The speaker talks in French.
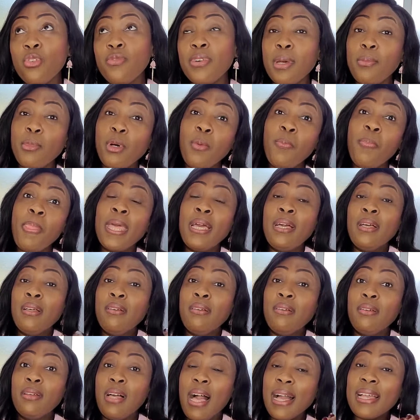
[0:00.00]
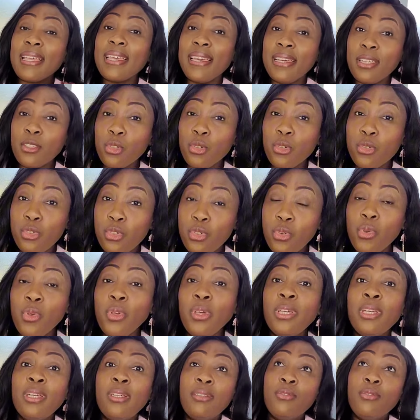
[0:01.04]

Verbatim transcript: vraiment euh, à craindre Dieu,